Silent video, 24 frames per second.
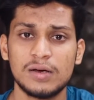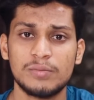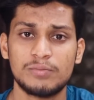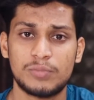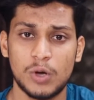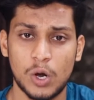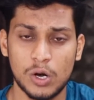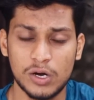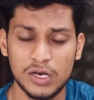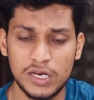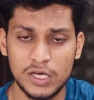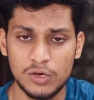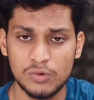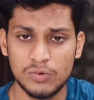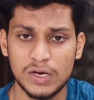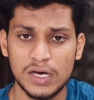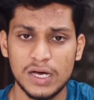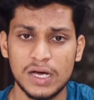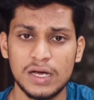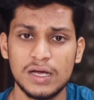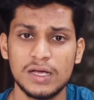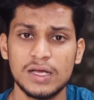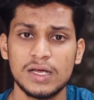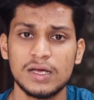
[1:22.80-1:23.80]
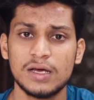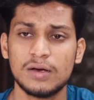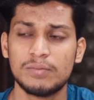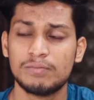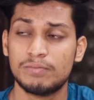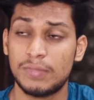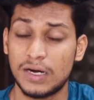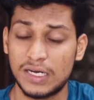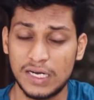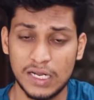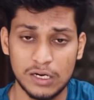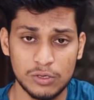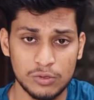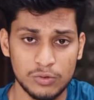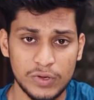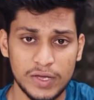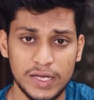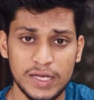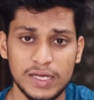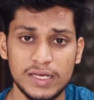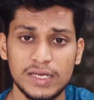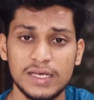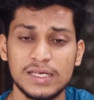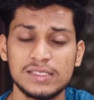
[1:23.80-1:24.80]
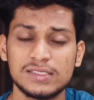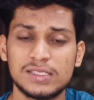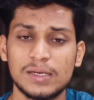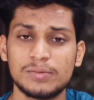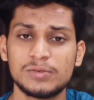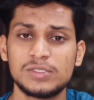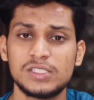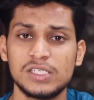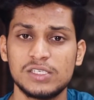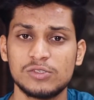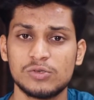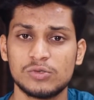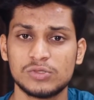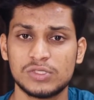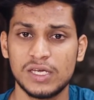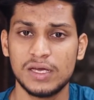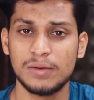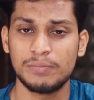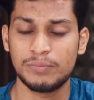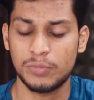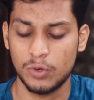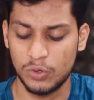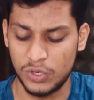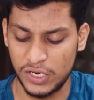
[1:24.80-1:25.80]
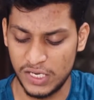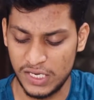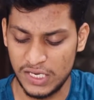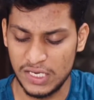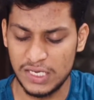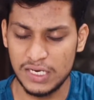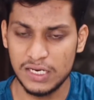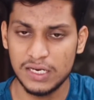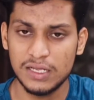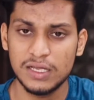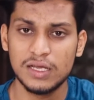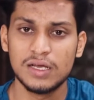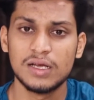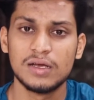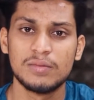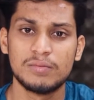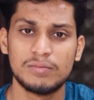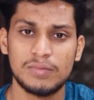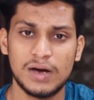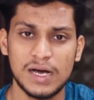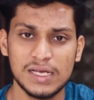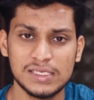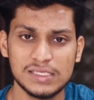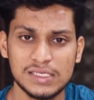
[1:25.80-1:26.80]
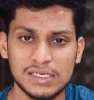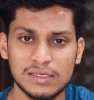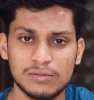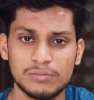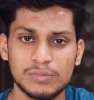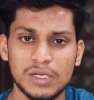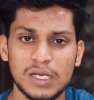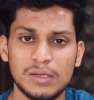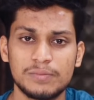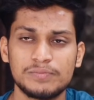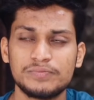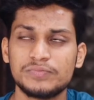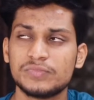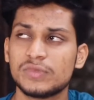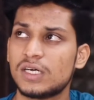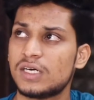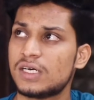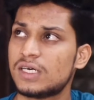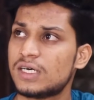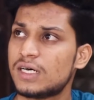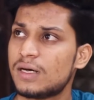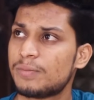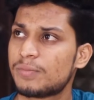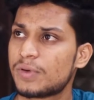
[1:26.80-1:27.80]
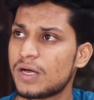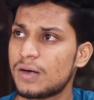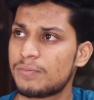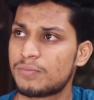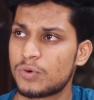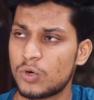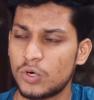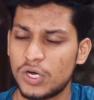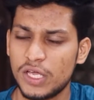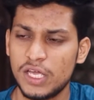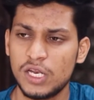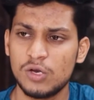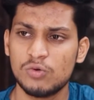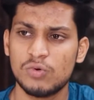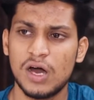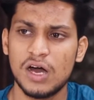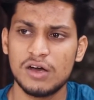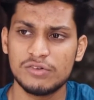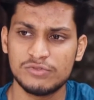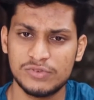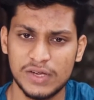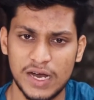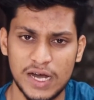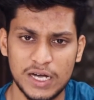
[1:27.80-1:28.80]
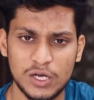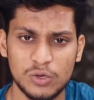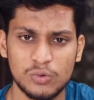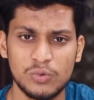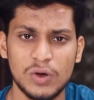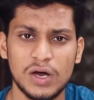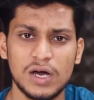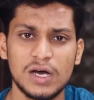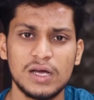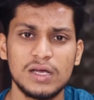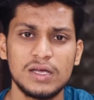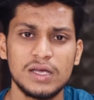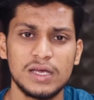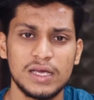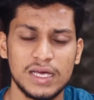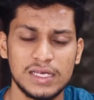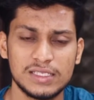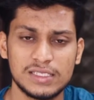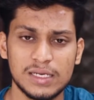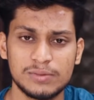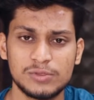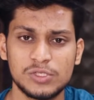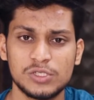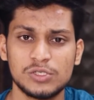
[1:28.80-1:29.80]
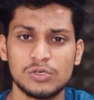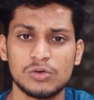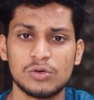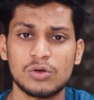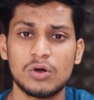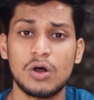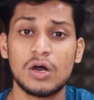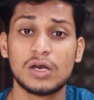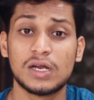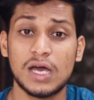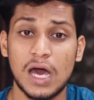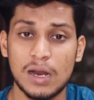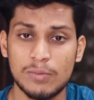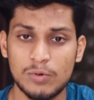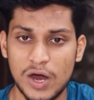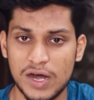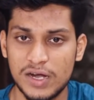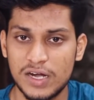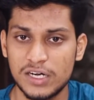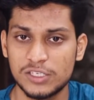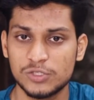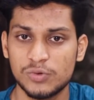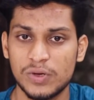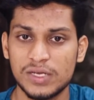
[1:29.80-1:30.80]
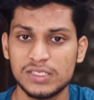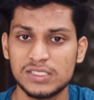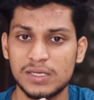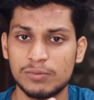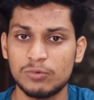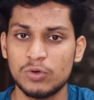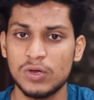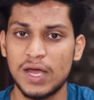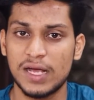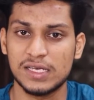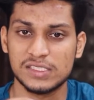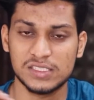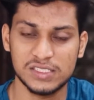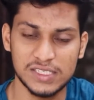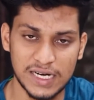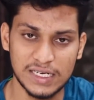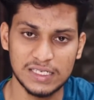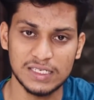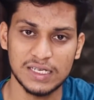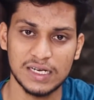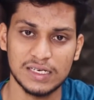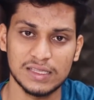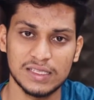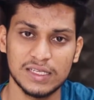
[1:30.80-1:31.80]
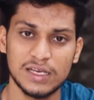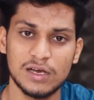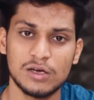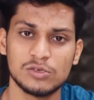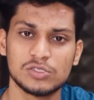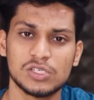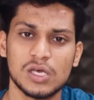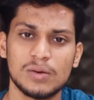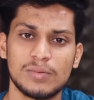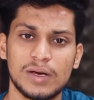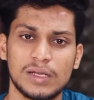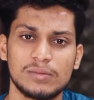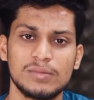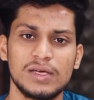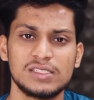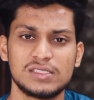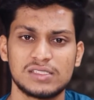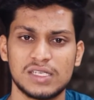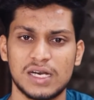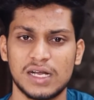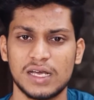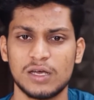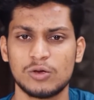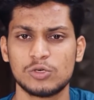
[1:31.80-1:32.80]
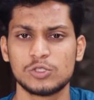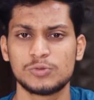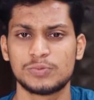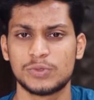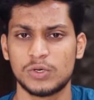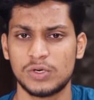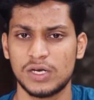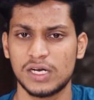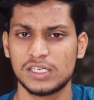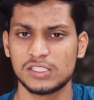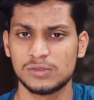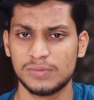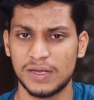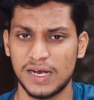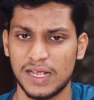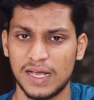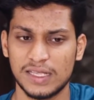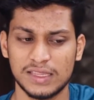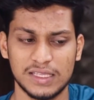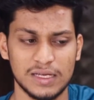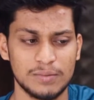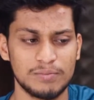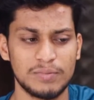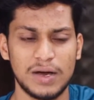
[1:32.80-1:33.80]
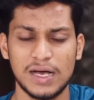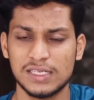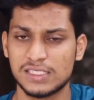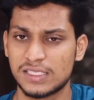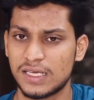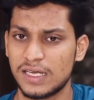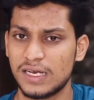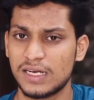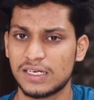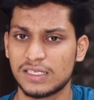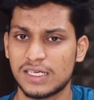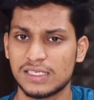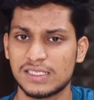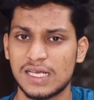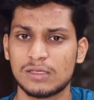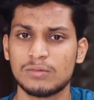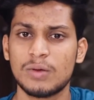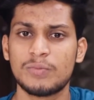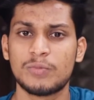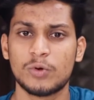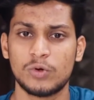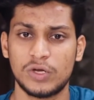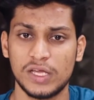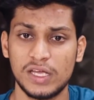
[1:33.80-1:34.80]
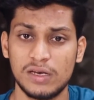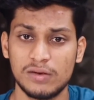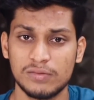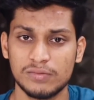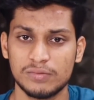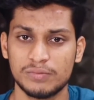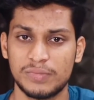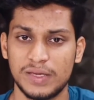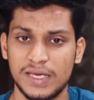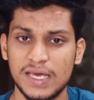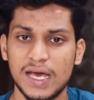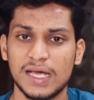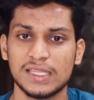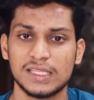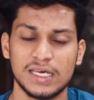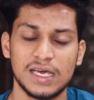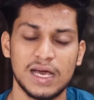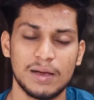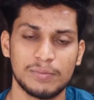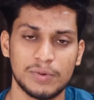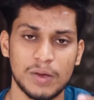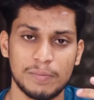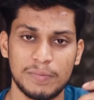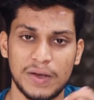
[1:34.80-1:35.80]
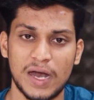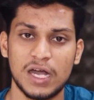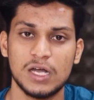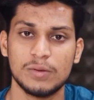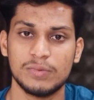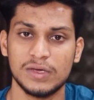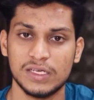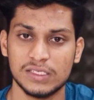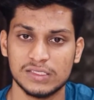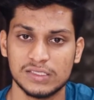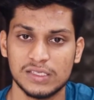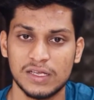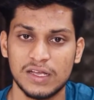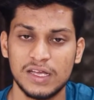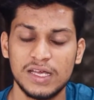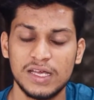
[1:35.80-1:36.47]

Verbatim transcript: ब्रोकली हुआ मटर हुए इन सब चीज़ों से प्रोटीन मास मतलब आपका प्रोटीन हुआ फैट हुआ इन सब चीज़ों को और कार्बोहाइड्रेट्स हुआ इन सबको एक्सट्रैक्ट करते हैं और उसके बाद में इस तरह के कुछ प्रोडक्ट्स बनाए जाते हैं मास गेनर के साथ में प्रोटीन भी आते हैं आपका प्लांट बेस